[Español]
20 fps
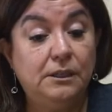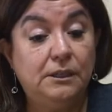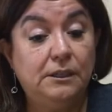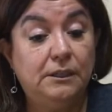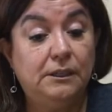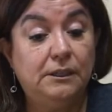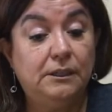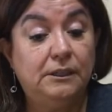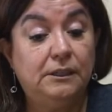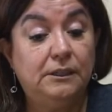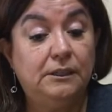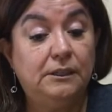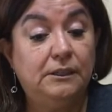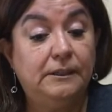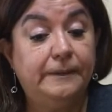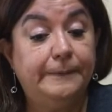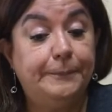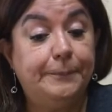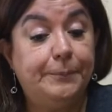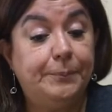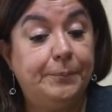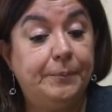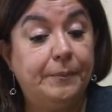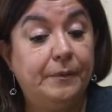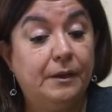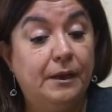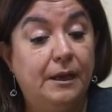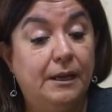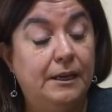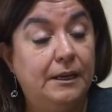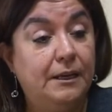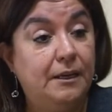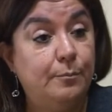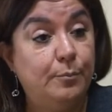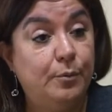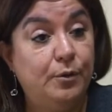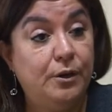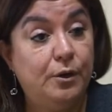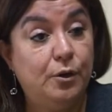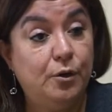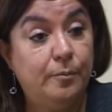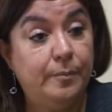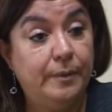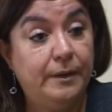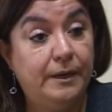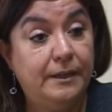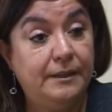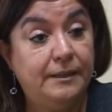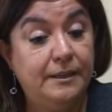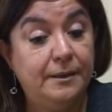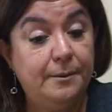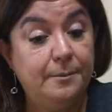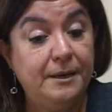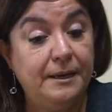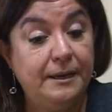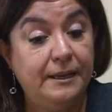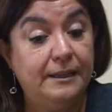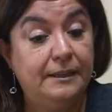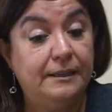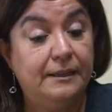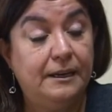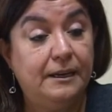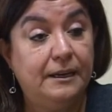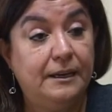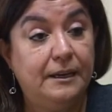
eh, al equipo de cooperativas que está a